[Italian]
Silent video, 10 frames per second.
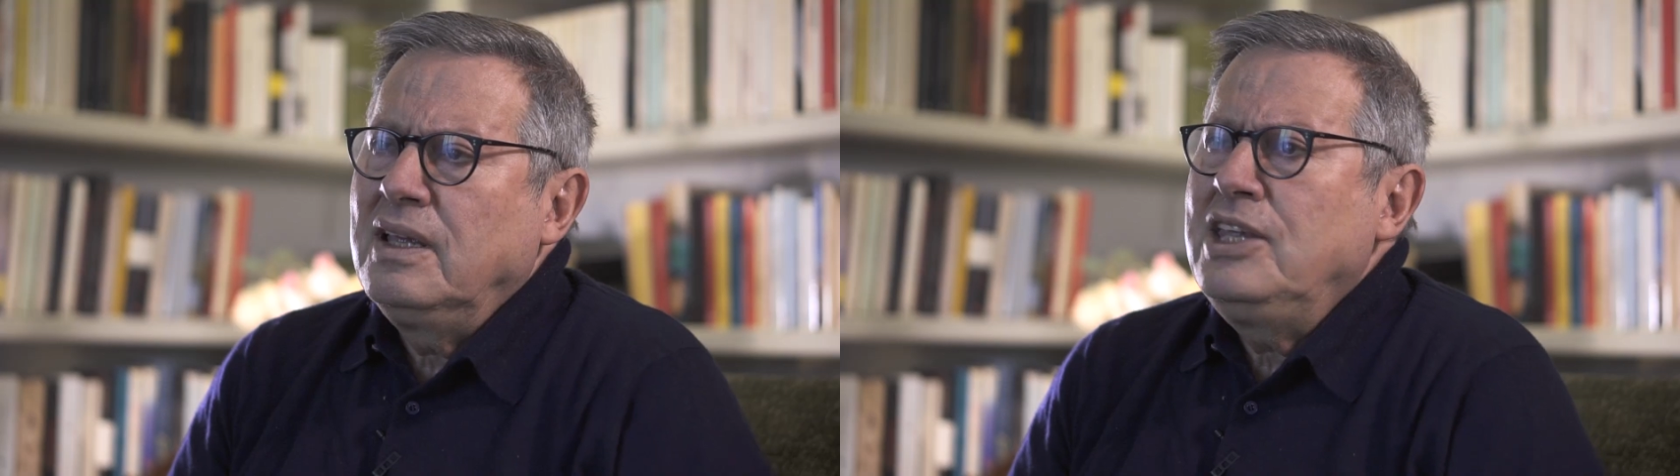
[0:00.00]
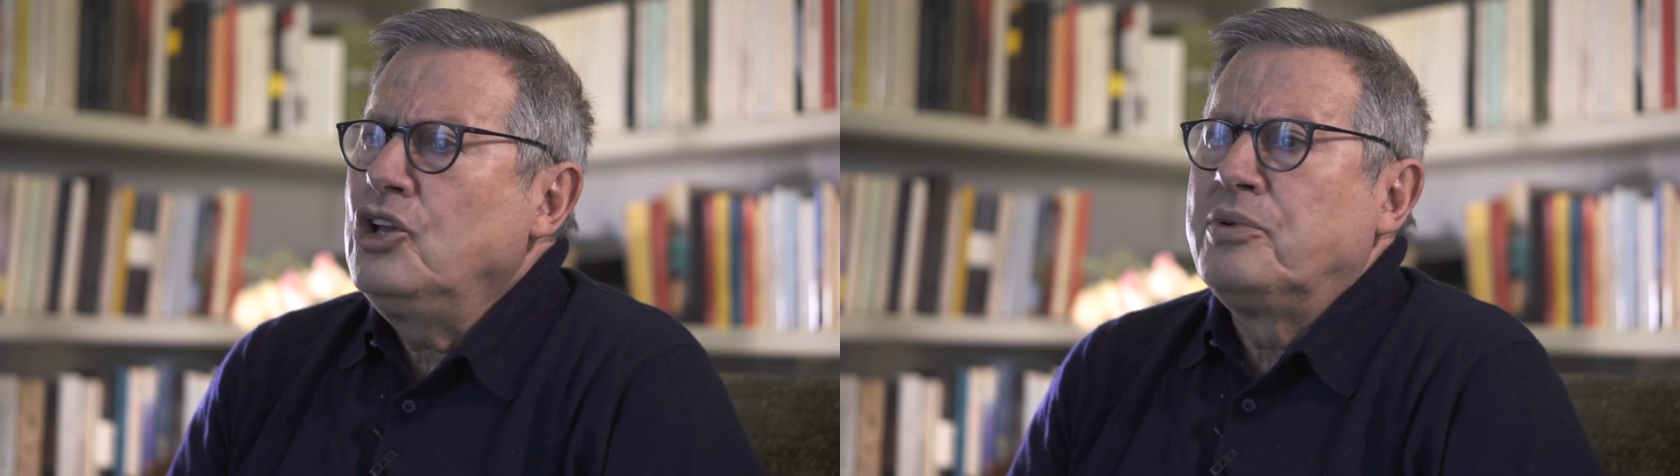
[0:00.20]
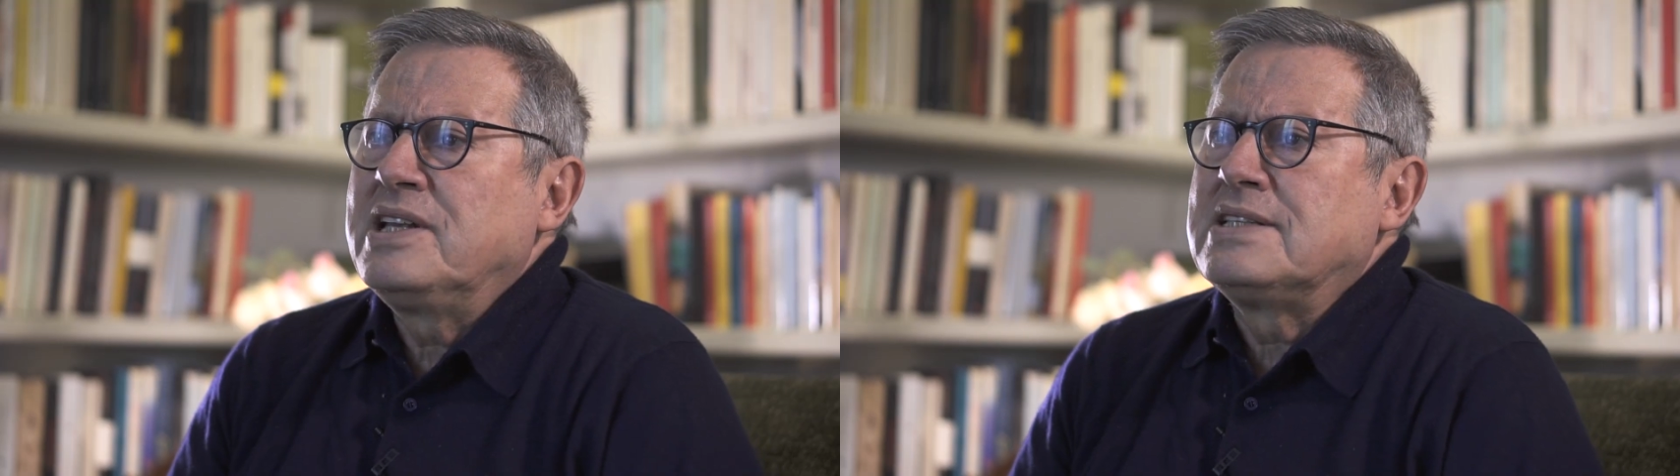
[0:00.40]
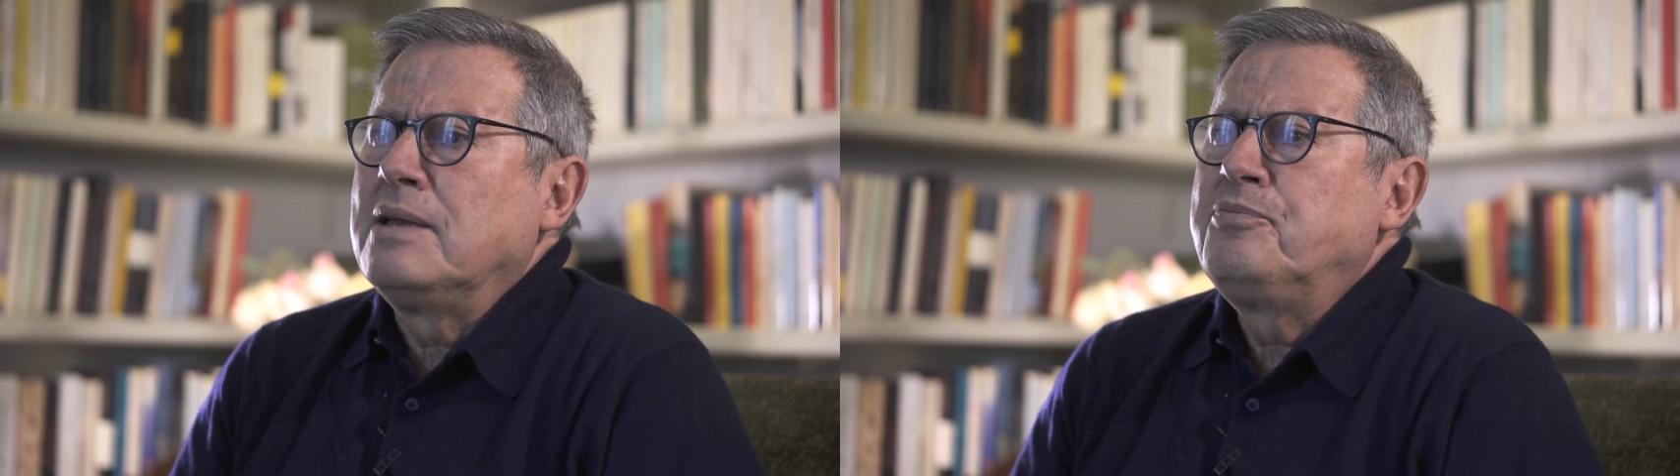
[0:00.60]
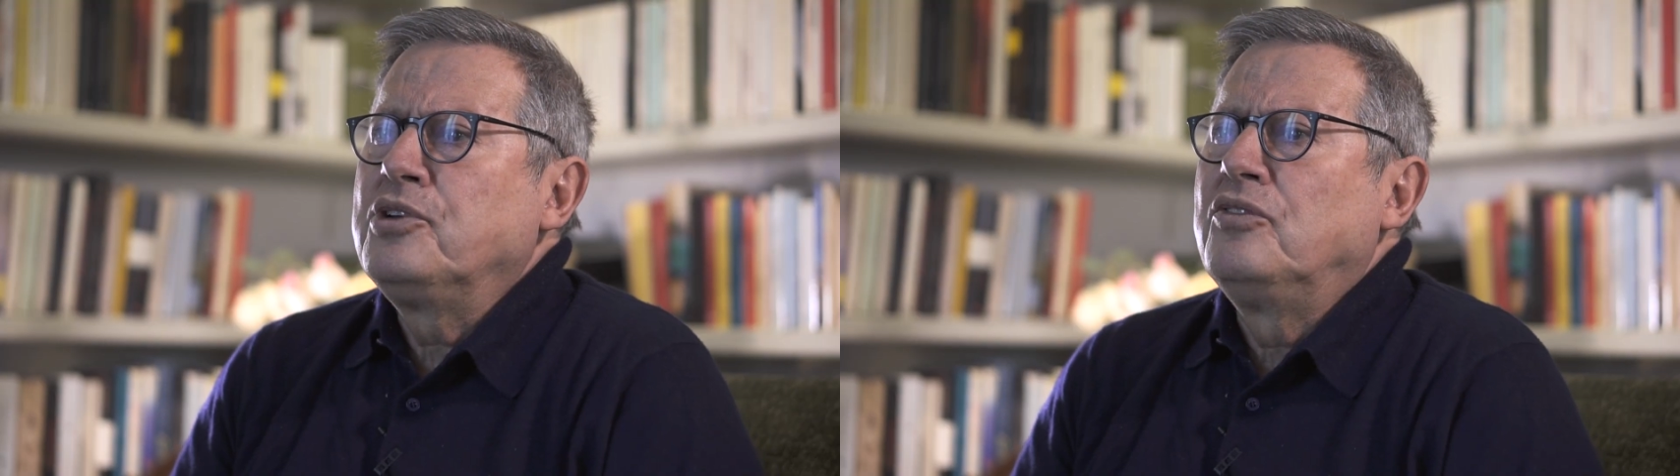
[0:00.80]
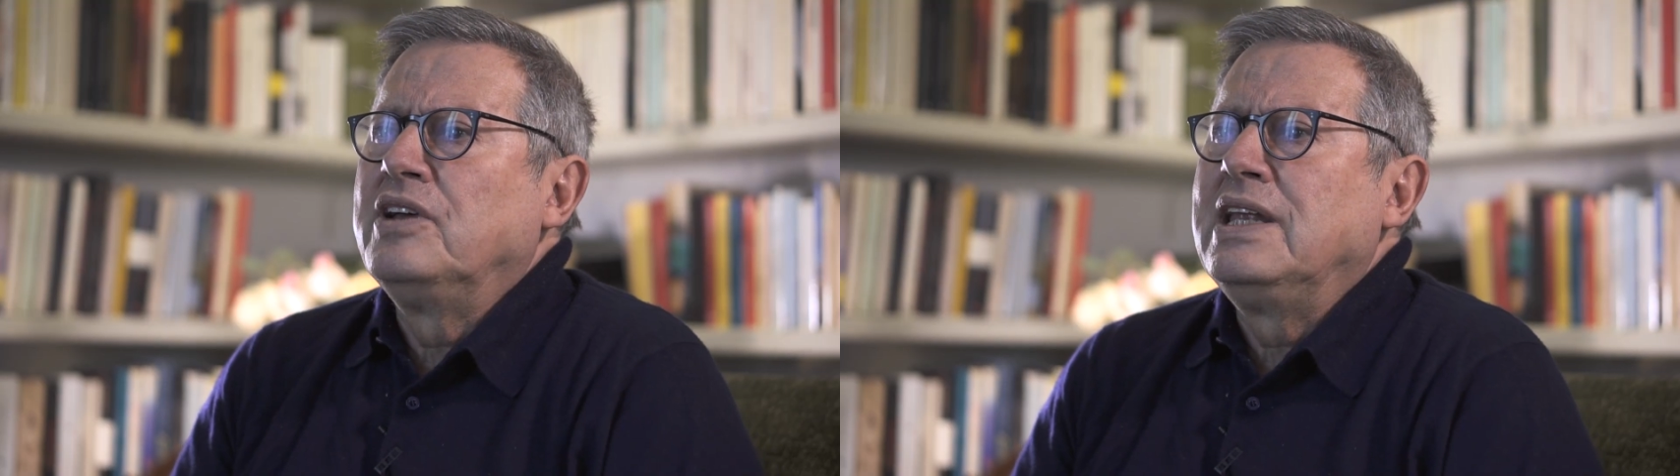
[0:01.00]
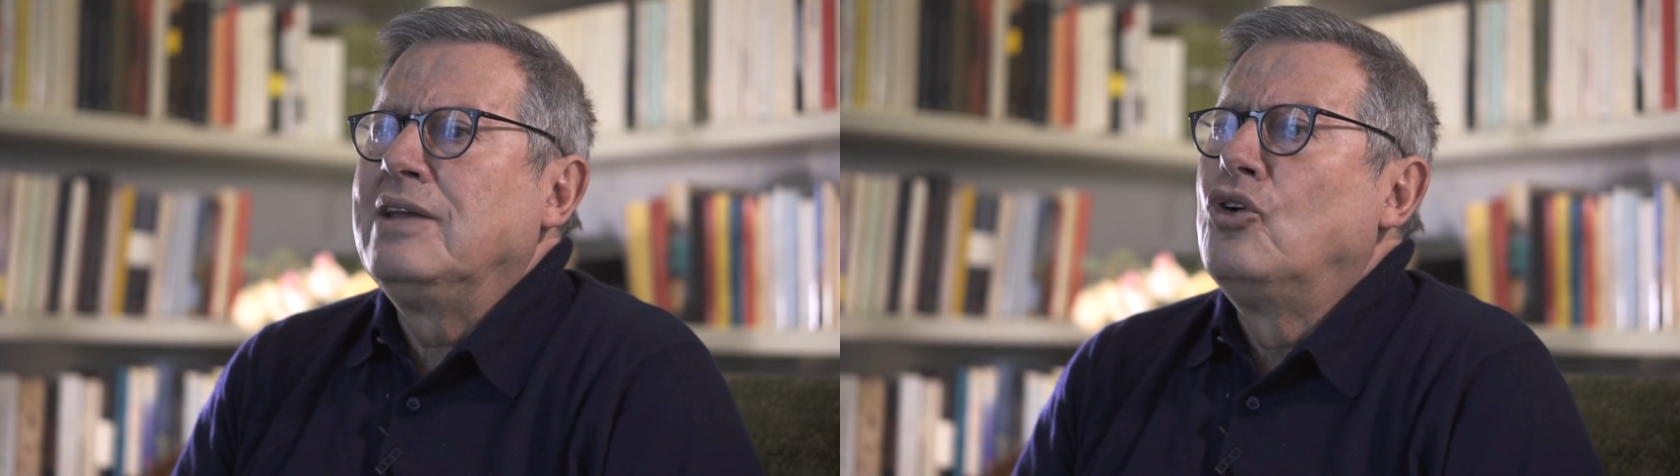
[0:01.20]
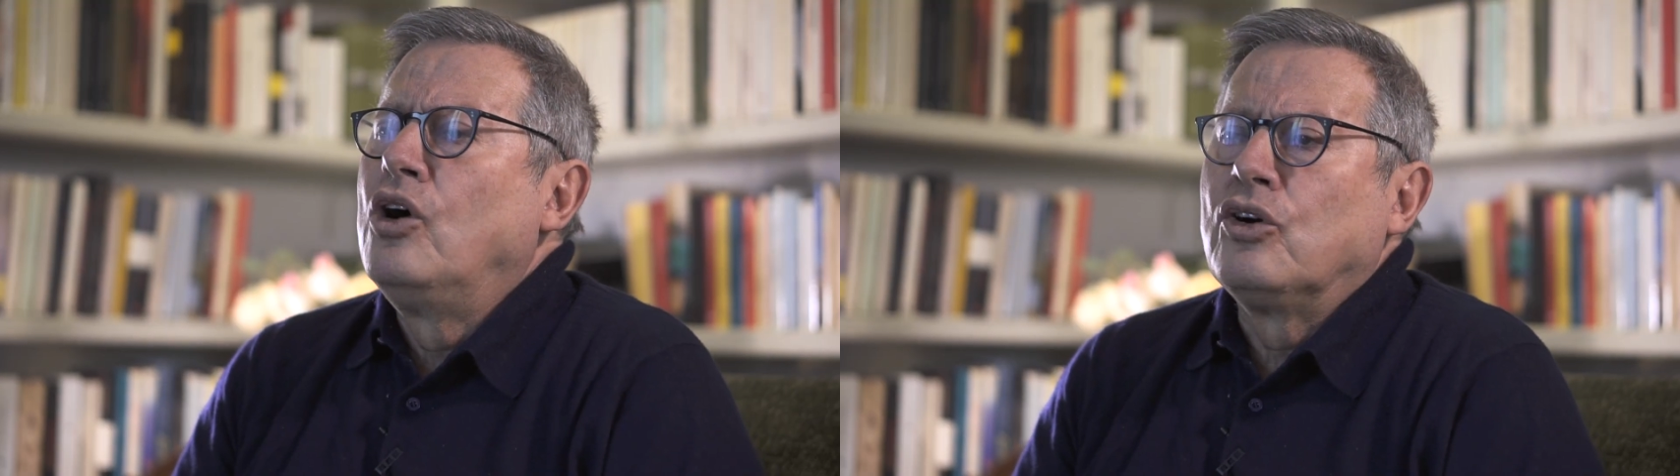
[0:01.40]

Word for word: Io per esempio venivo